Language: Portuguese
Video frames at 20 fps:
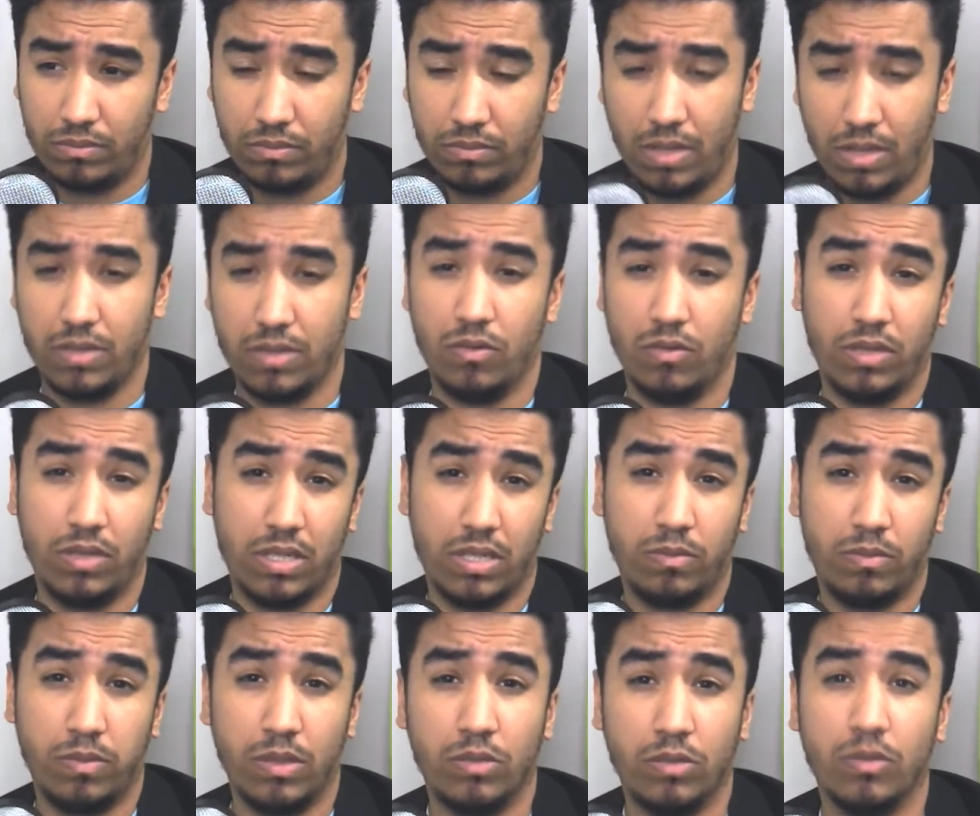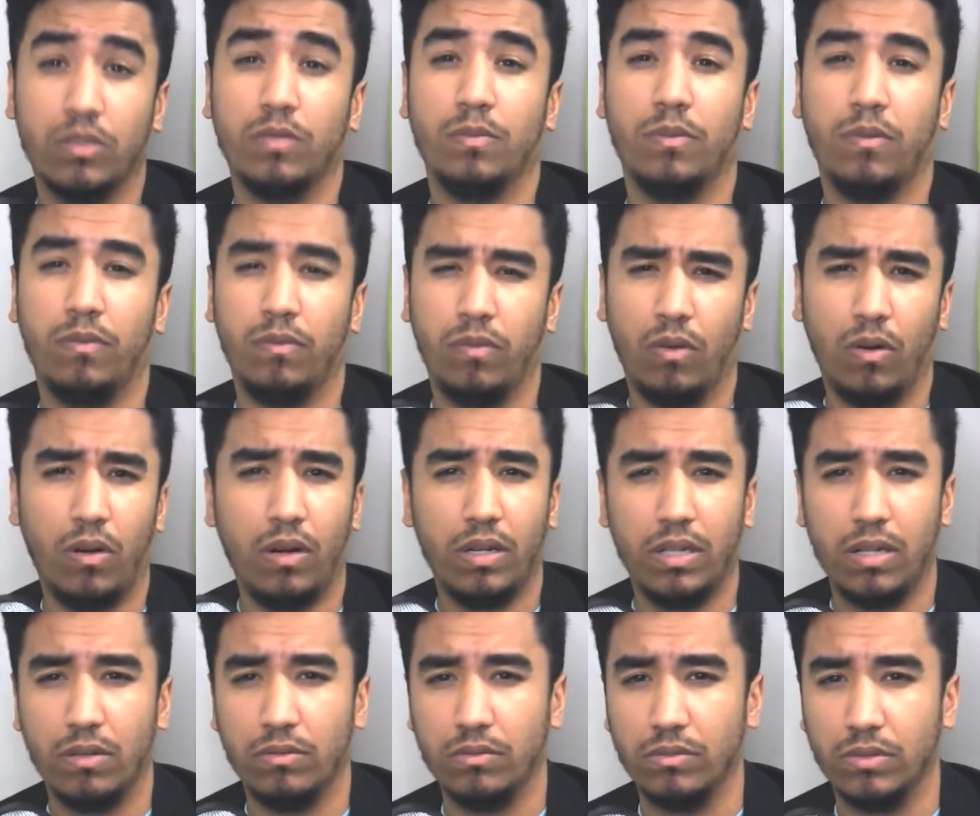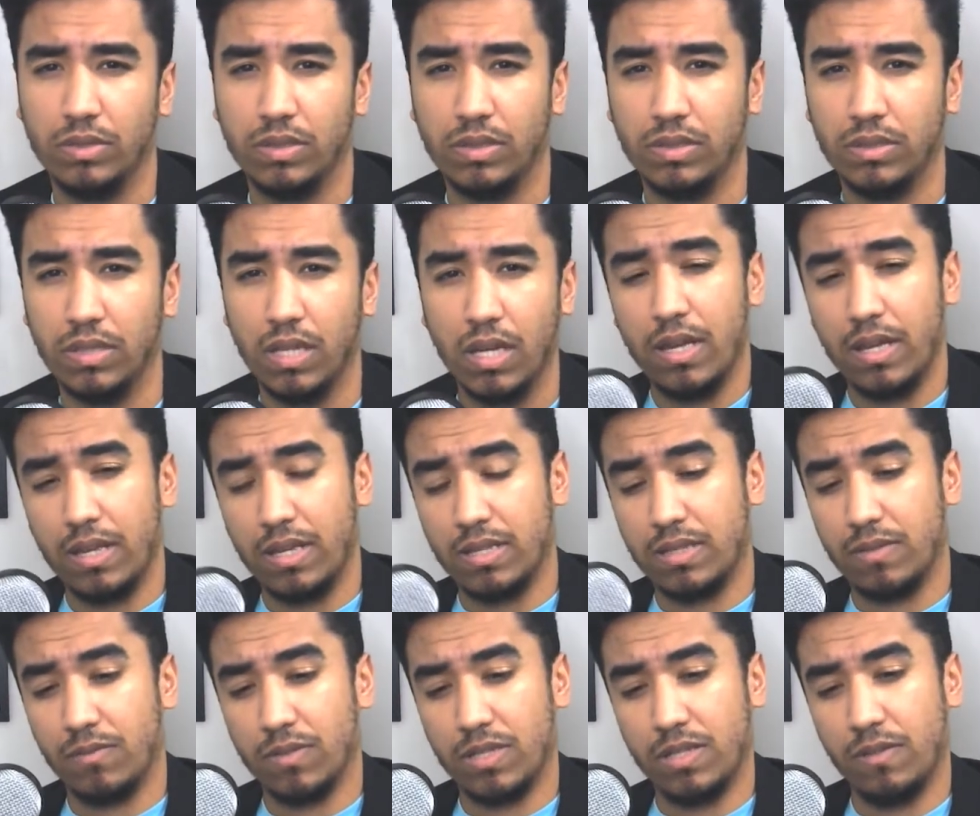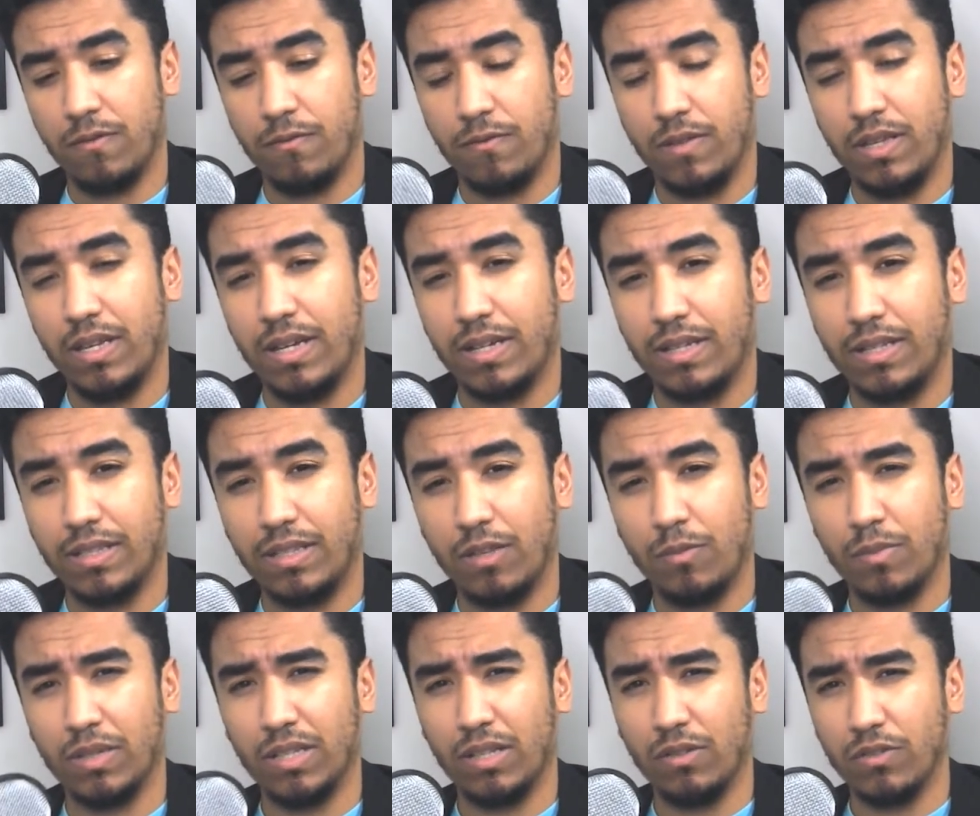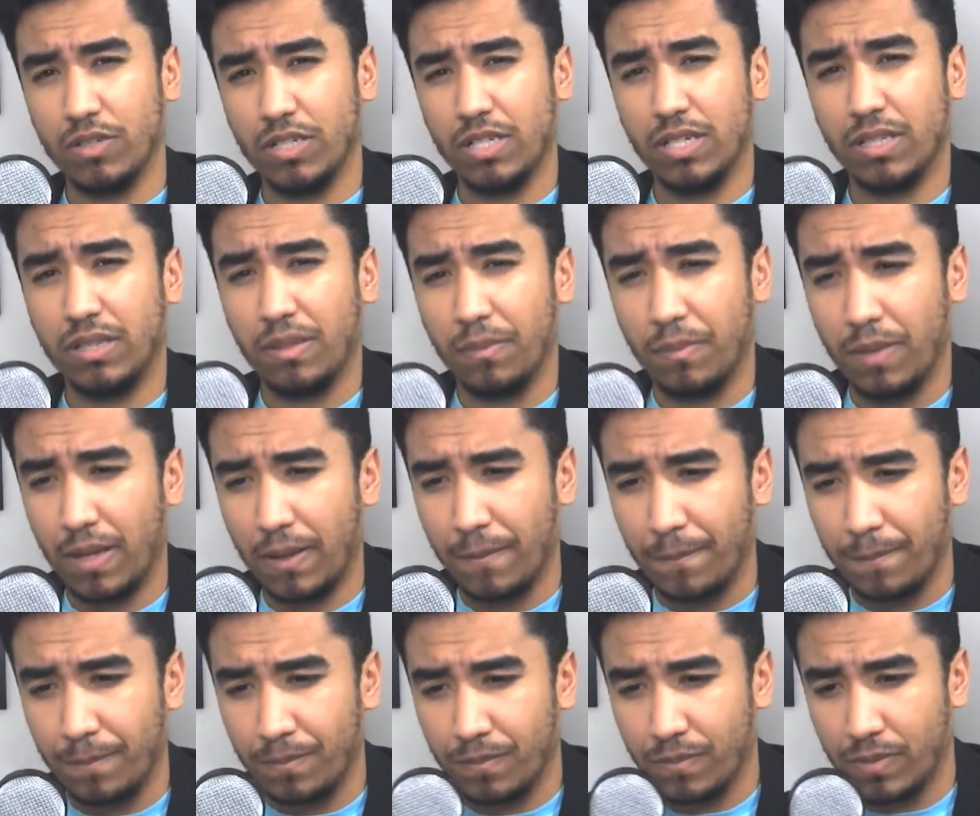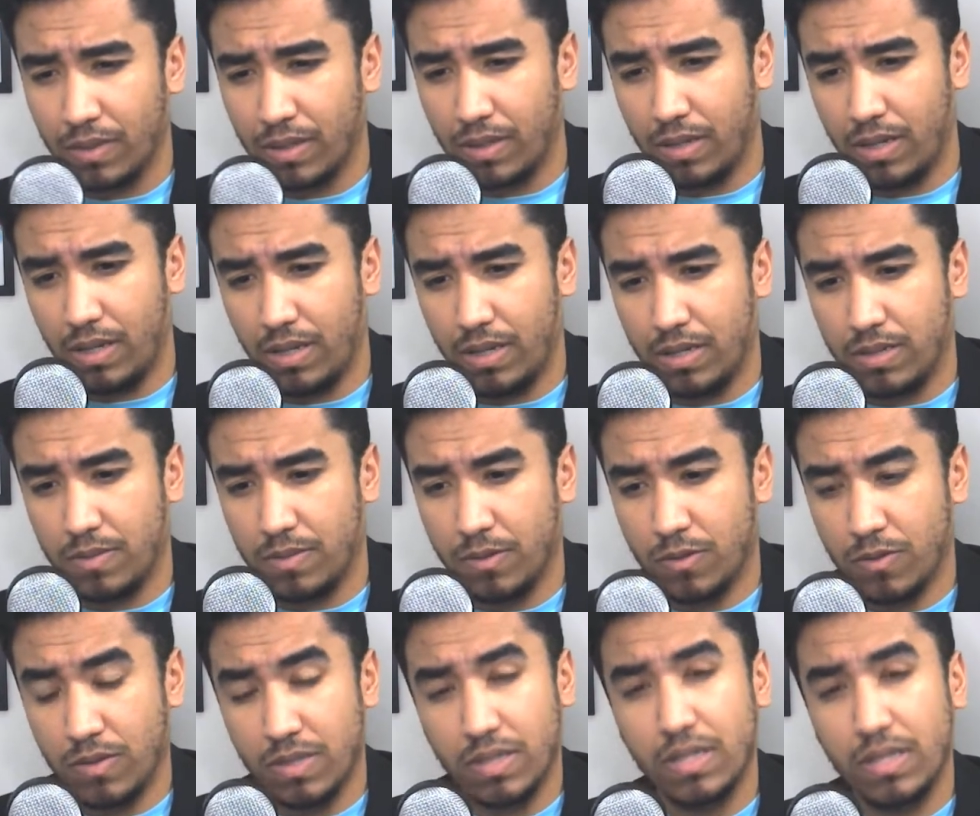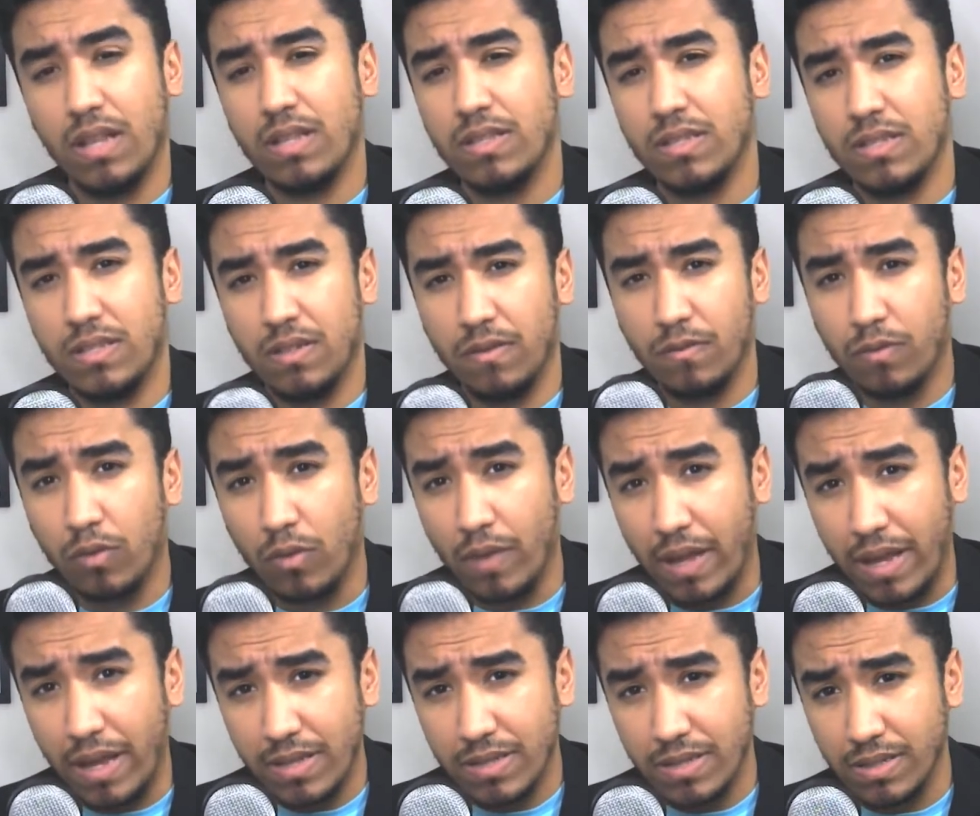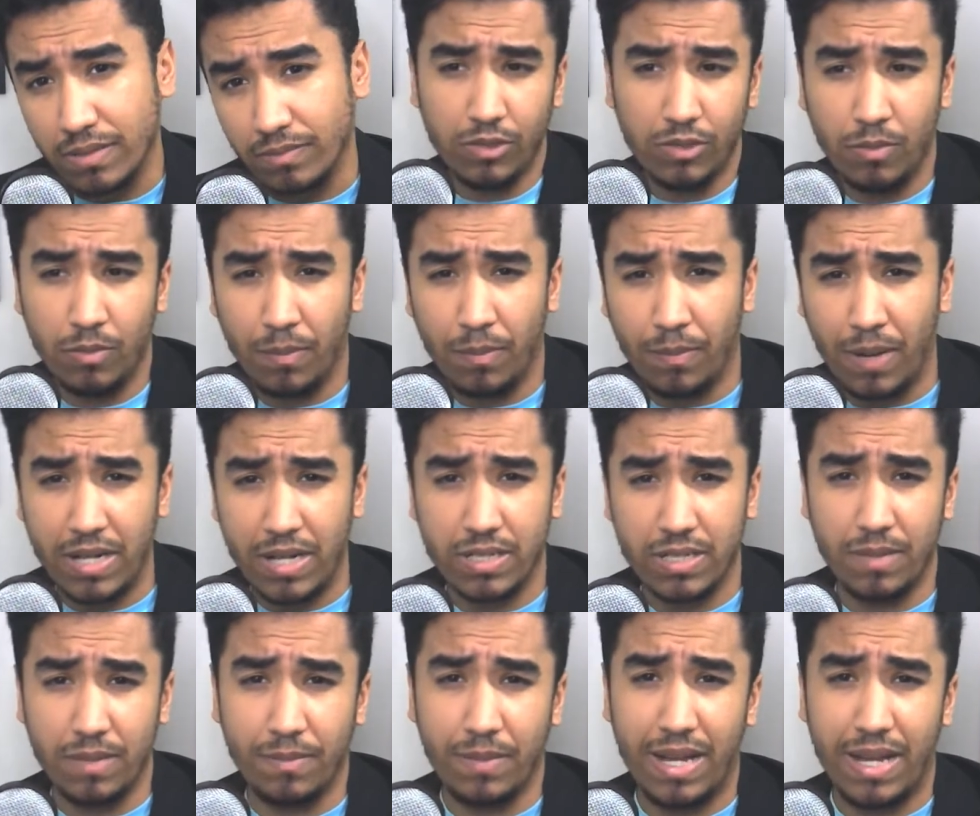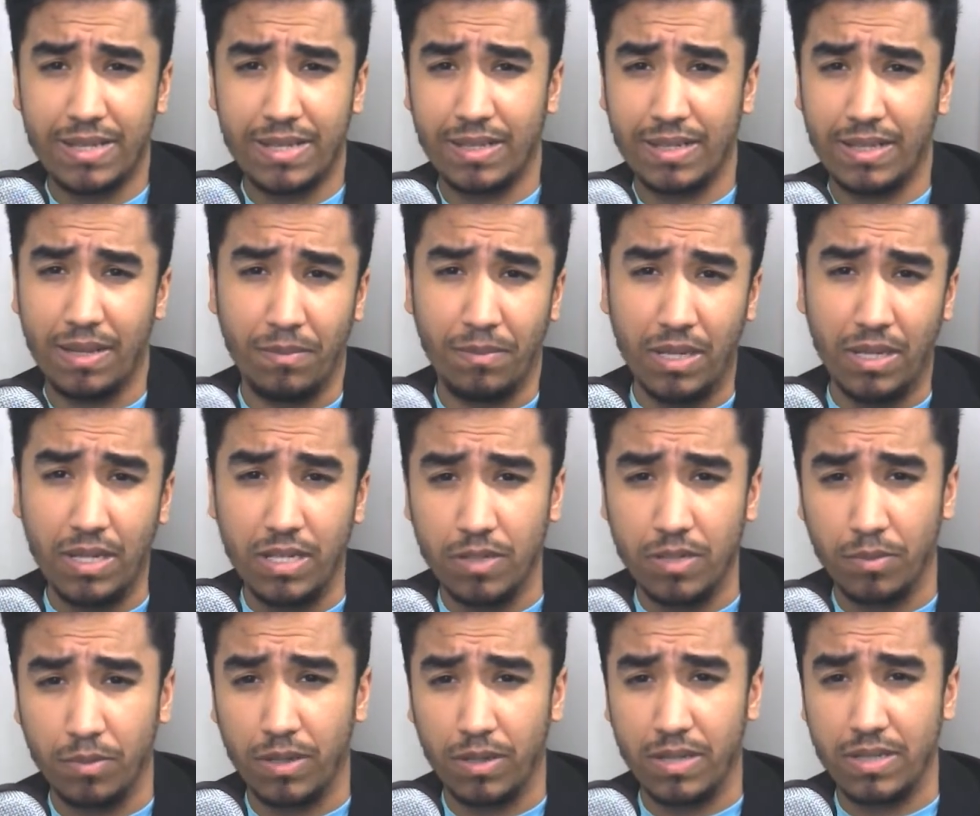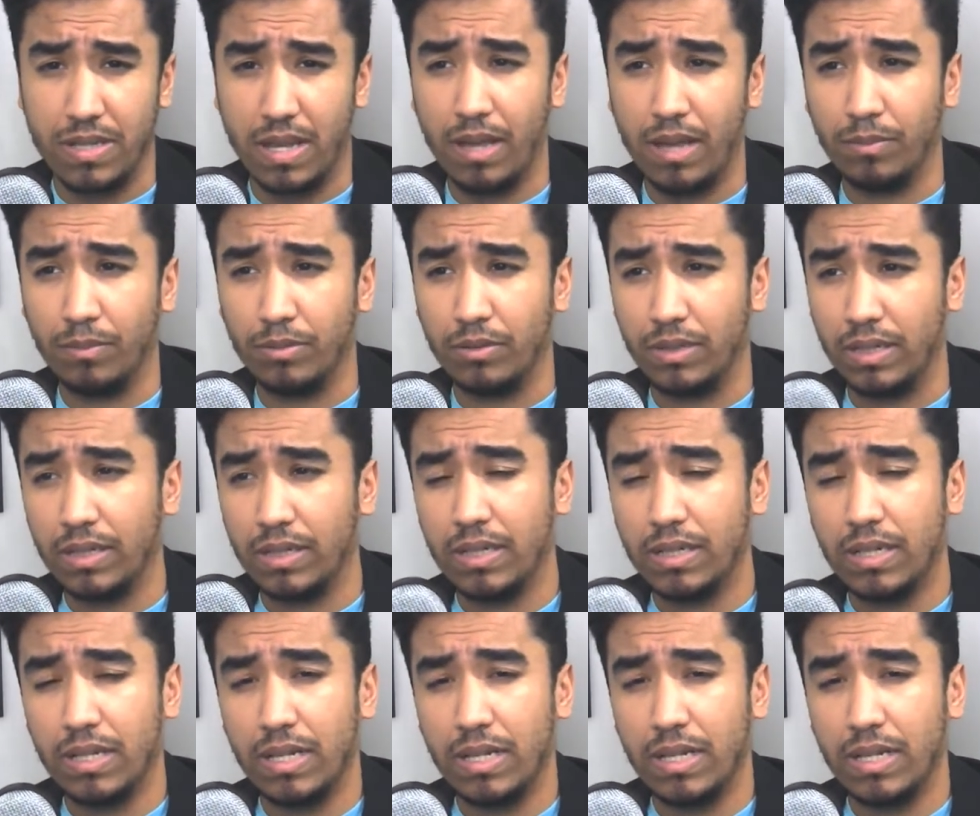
as outras pessoas por fora, os eh, se você vê aqui tem uma analogia também é, as pessoas grandes de influência, uma parte da massa, da mídia, por exemplo, né?